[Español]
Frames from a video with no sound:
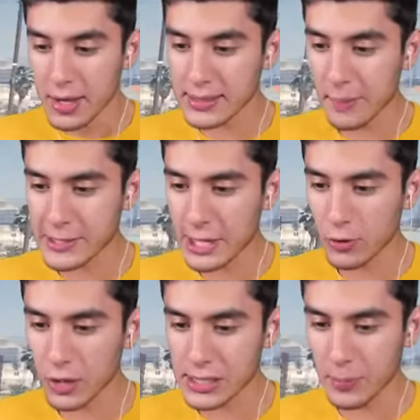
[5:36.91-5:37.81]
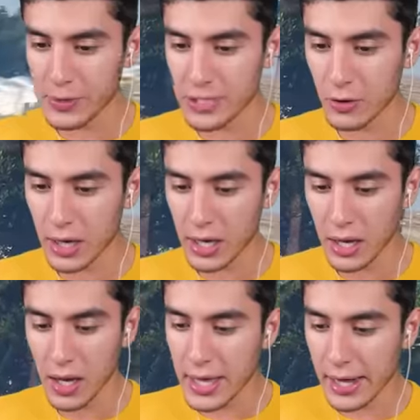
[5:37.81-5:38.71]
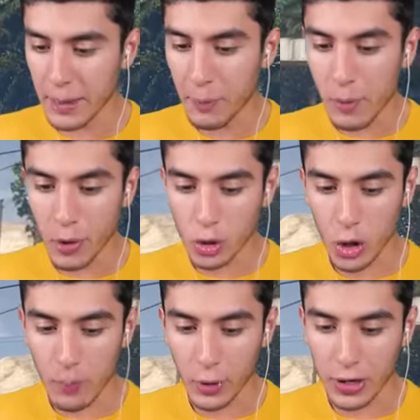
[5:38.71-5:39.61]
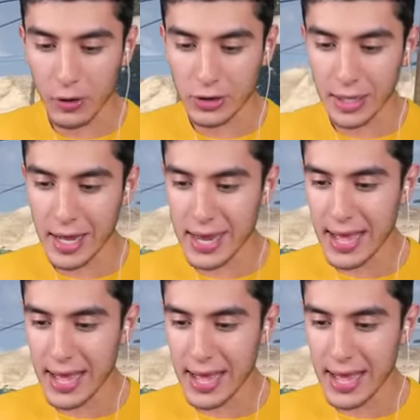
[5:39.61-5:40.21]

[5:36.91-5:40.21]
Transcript: ¿Qué está pasando? ¿Qué está pasando aquí? Se derrapa un montón porque no tiene